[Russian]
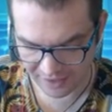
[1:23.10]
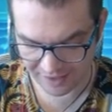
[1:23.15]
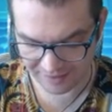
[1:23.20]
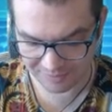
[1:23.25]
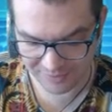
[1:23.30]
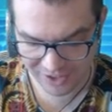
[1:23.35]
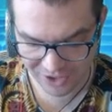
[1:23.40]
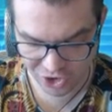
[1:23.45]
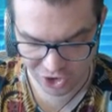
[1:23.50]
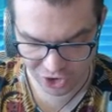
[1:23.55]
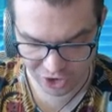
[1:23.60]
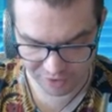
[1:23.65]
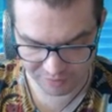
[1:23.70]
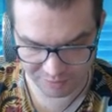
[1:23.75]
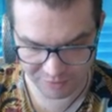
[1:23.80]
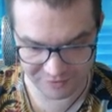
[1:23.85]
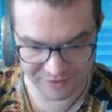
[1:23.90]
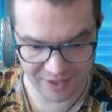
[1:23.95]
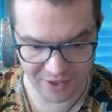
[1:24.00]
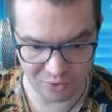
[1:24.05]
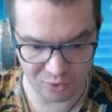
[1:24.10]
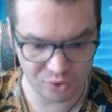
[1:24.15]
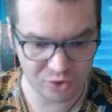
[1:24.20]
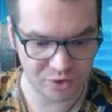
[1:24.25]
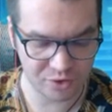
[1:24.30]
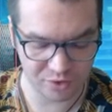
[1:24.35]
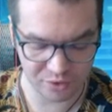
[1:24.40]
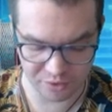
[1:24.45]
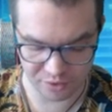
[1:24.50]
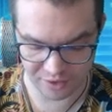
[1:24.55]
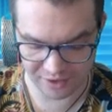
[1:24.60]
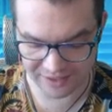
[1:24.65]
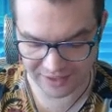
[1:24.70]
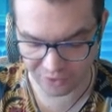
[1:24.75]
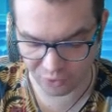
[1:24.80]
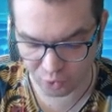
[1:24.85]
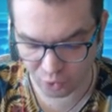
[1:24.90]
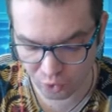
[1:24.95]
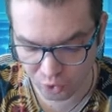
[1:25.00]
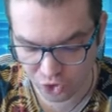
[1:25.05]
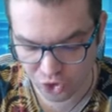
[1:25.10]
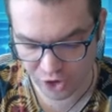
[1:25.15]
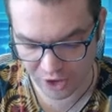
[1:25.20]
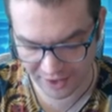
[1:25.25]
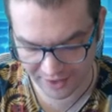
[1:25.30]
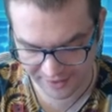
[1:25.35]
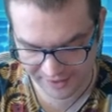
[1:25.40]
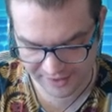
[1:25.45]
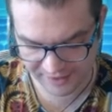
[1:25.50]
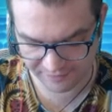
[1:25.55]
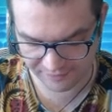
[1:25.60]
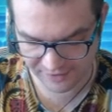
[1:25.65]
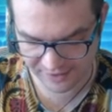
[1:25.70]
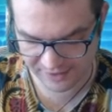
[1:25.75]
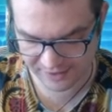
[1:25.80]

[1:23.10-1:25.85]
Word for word: опять же, повторюсь, э, атакующий, агрессивный